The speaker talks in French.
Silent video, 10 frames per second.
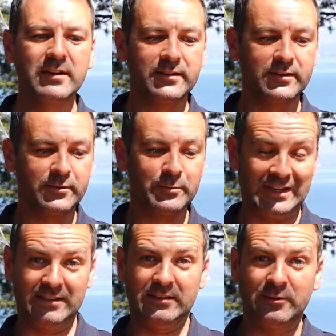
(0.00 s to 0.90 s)
euh,
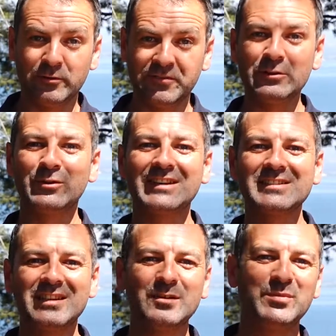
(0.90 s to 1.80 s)
bah, le fait de
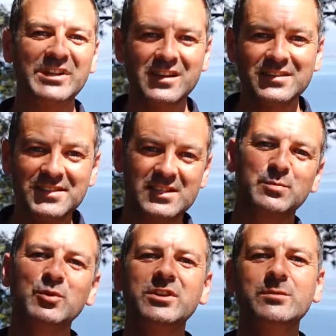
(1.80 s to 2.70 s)
rester bien
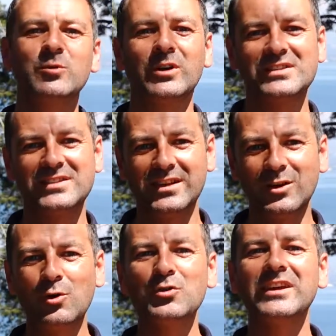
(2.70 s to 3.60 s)
disponible, de rester
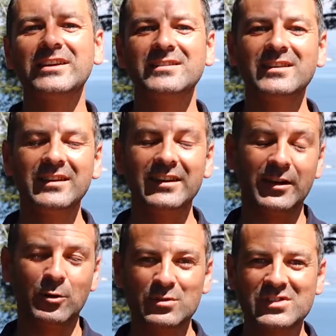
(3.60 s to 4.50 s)
connecté
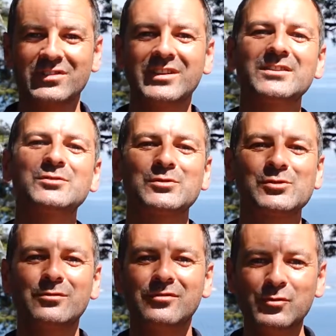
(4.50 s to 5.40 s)
et concentré sur
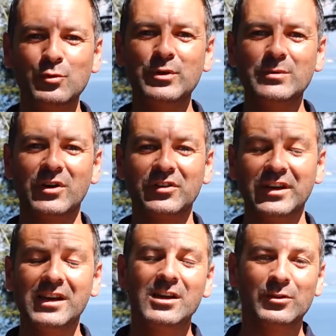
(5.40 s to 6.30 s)
ce que vous lui demandez.